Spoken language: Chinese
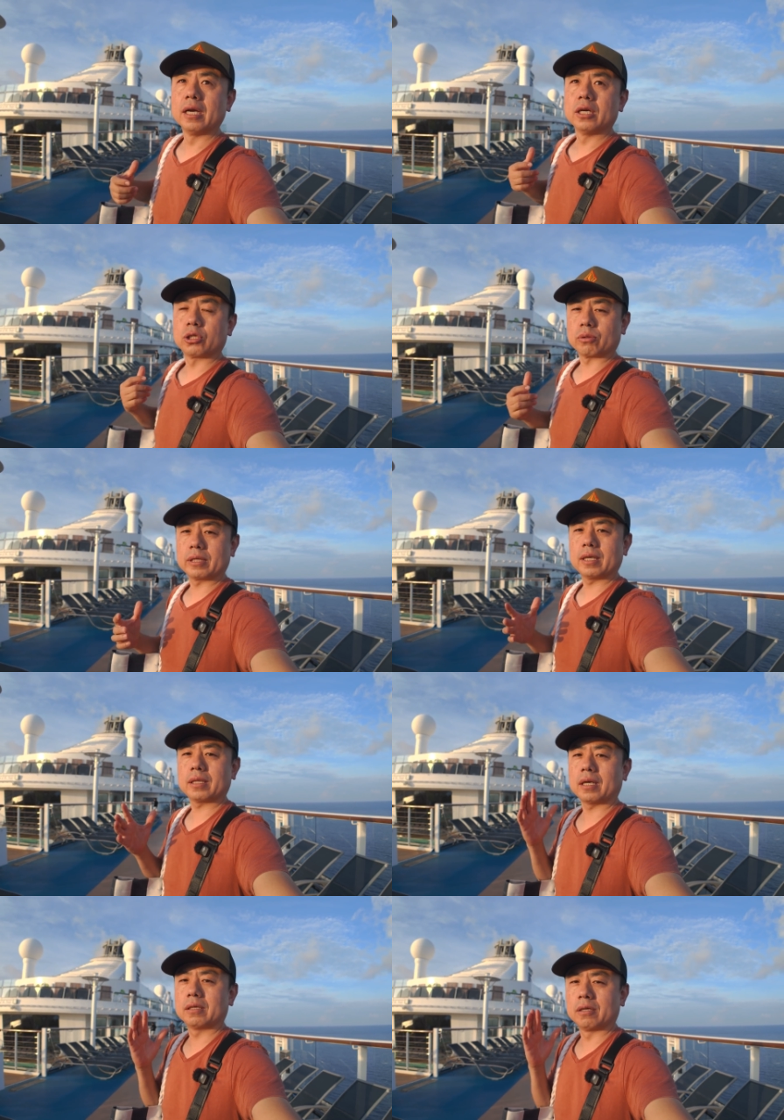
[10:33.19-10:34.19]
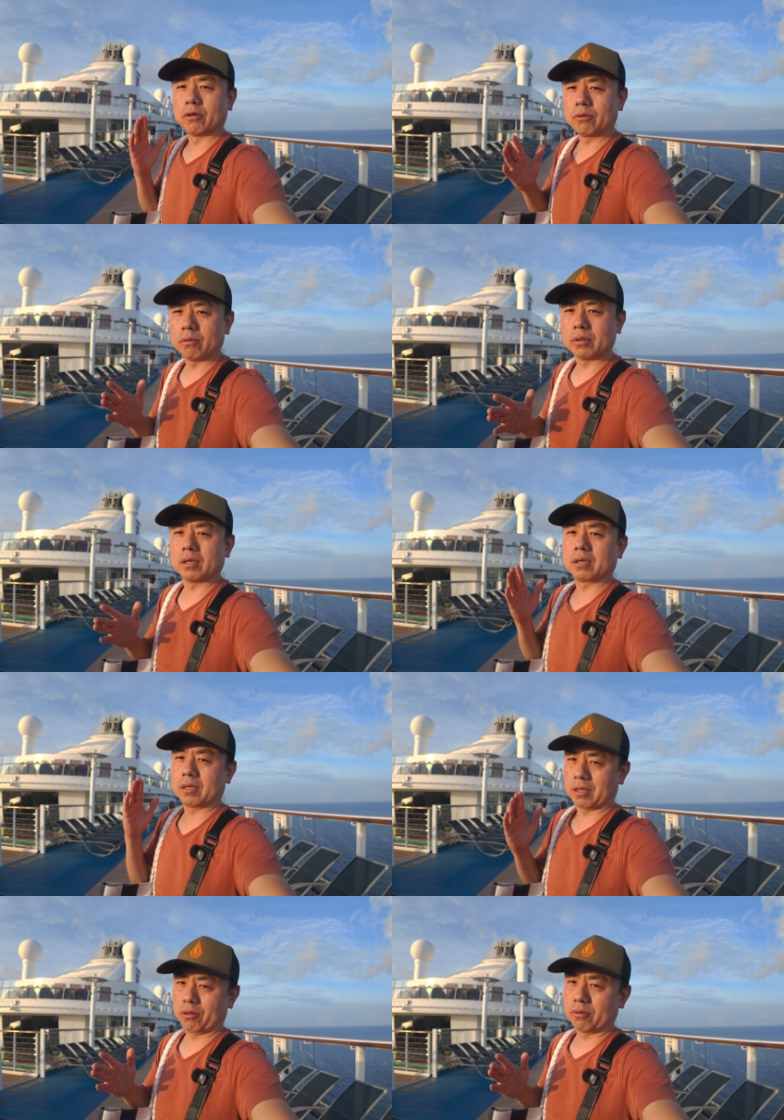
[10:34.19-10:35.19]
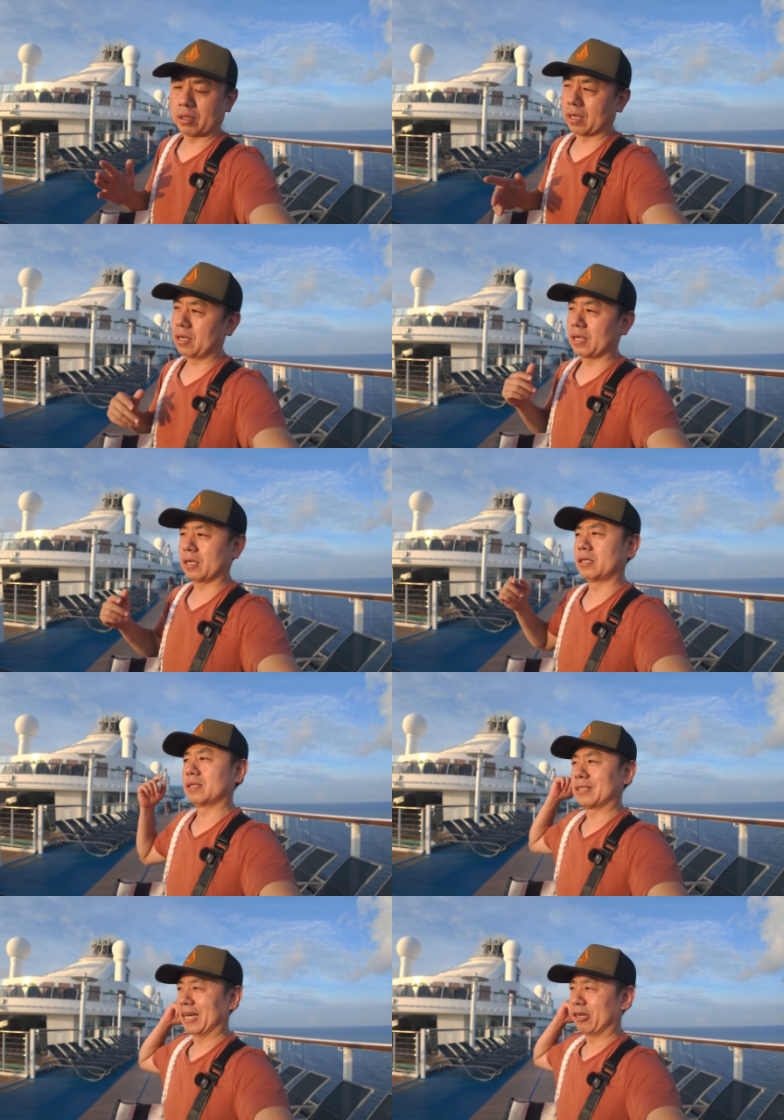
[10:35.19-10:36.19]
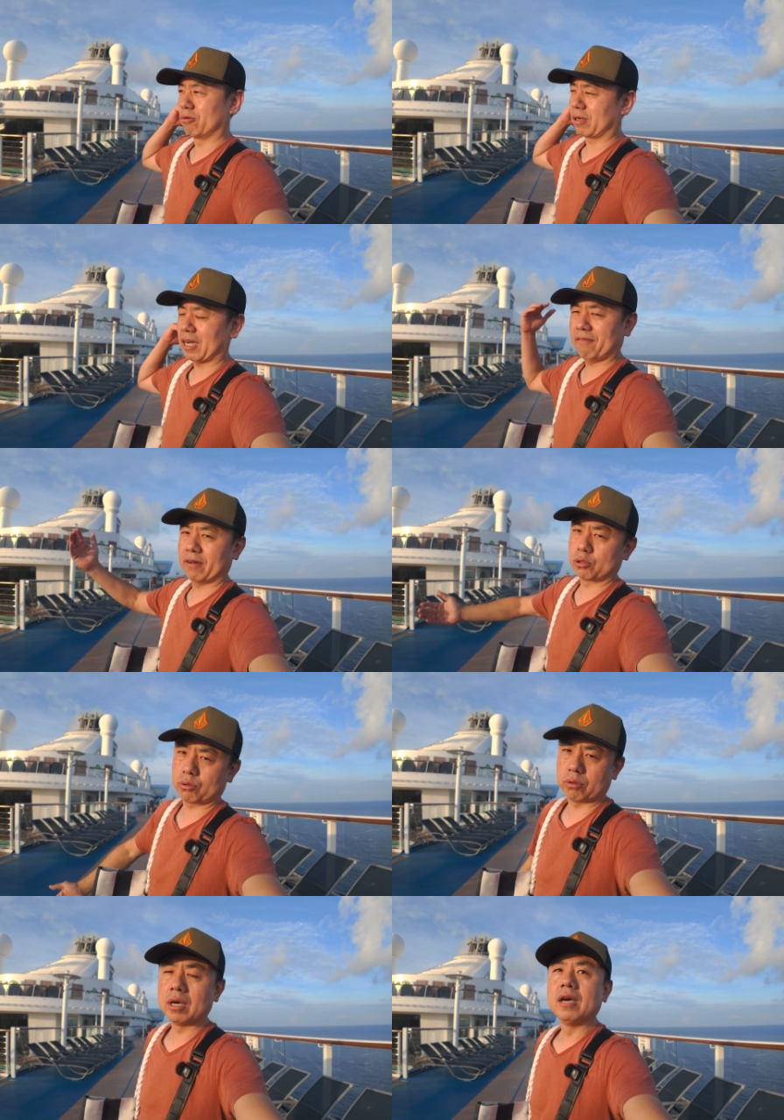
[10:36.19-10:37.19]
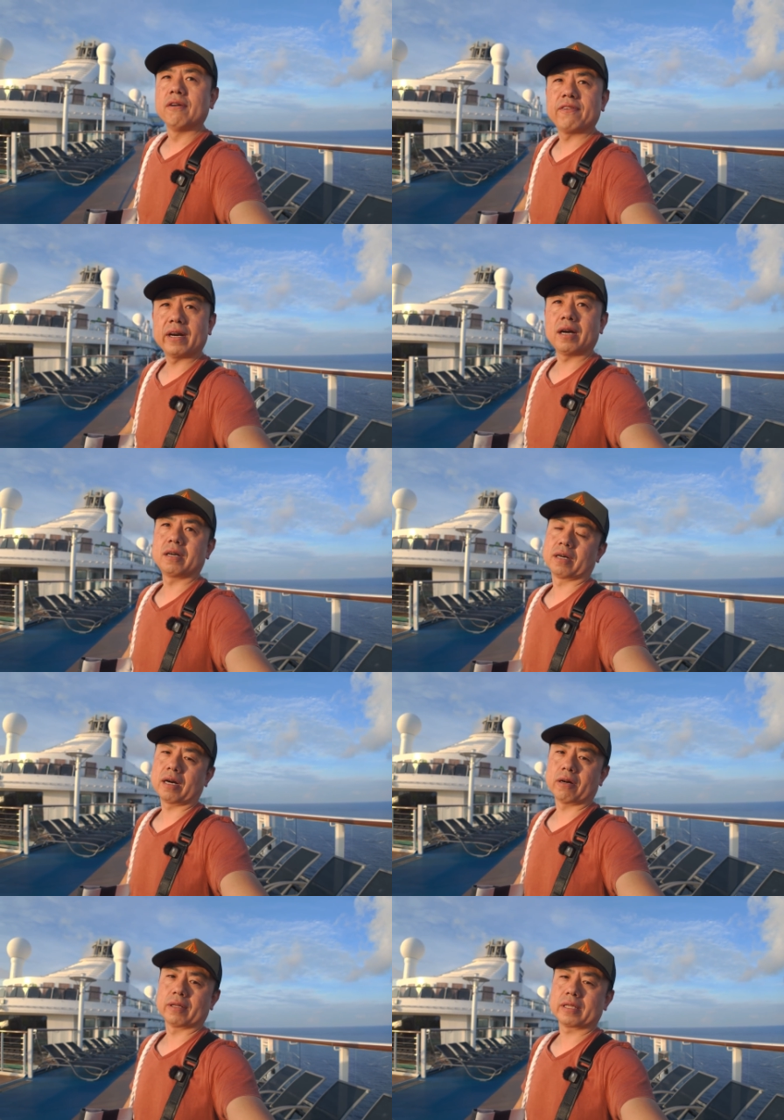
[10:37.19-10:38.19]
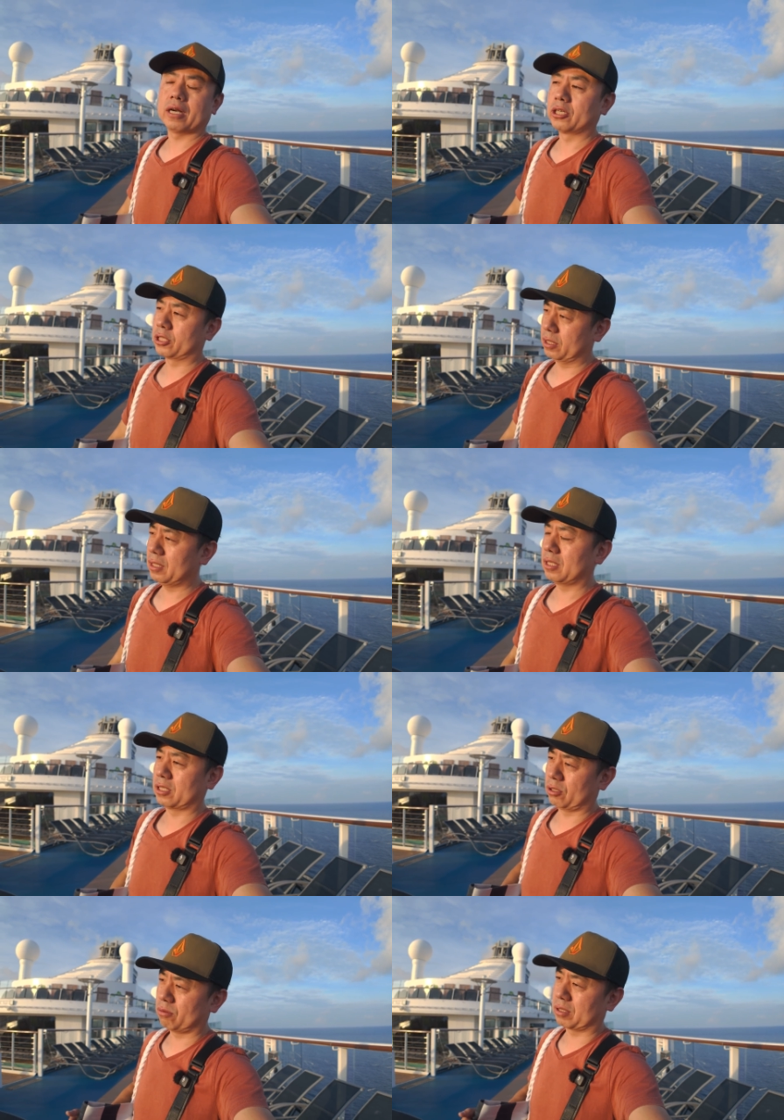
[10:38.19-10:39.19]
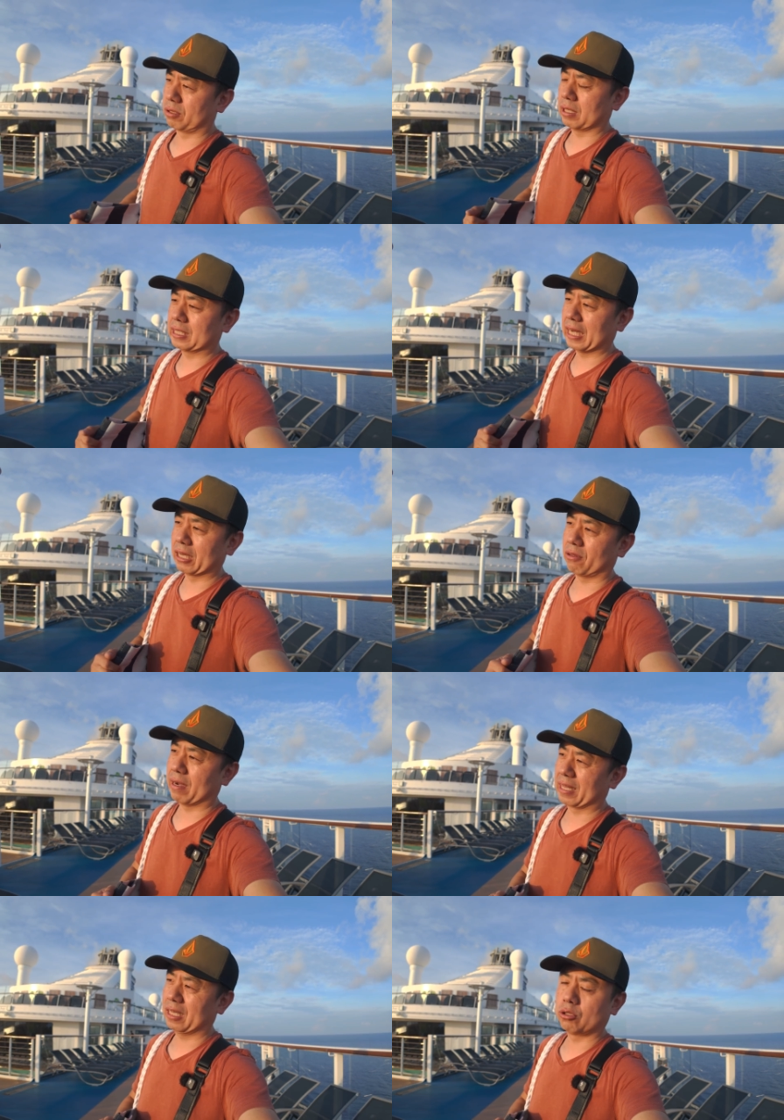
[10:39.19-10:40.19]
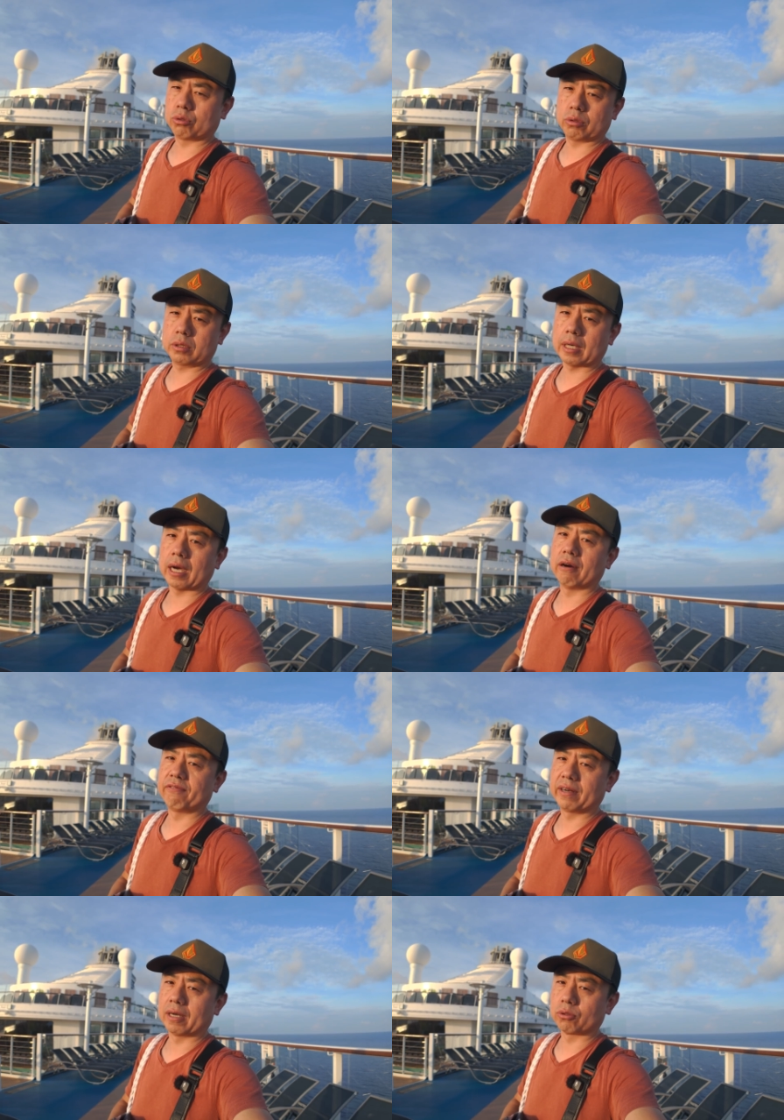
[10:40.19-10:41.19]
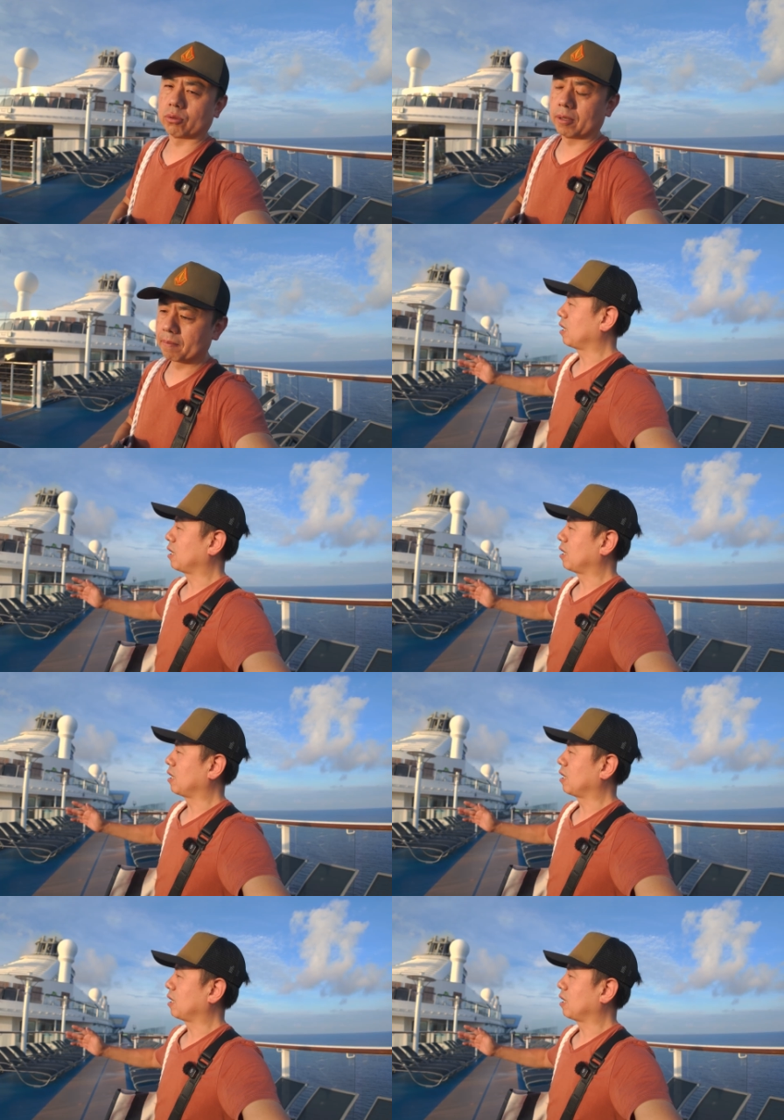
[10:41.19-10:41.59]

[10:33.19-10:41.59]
首先，它是能用的、可用的，而且是在这种开放区域非常可靠的。但实际使用体验下来的话，它的局限还是非常多。